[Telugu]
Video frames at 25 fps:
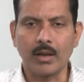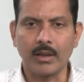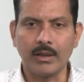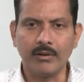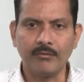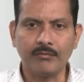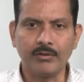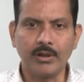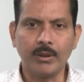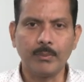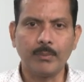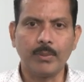
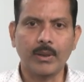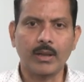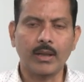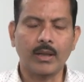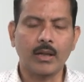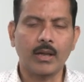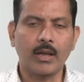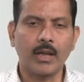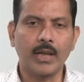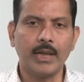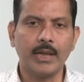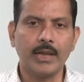నిఫ్టీ
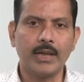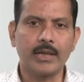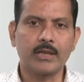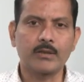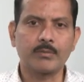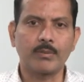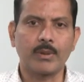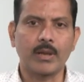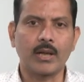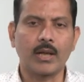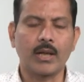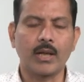పరంగా
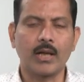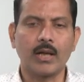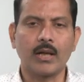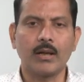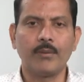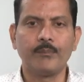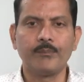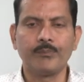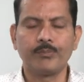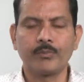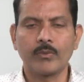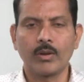ఇండెక్స్ పరంగా
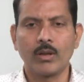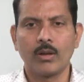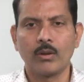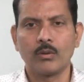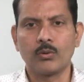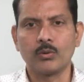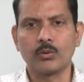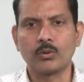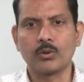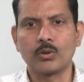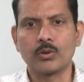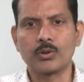
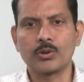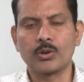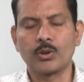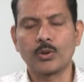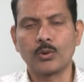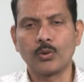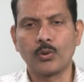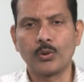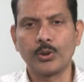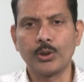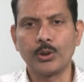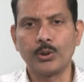టూ థౌజండ్
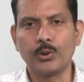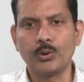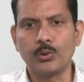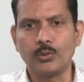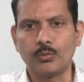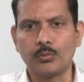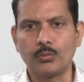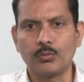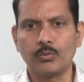ట్వంటీ టూ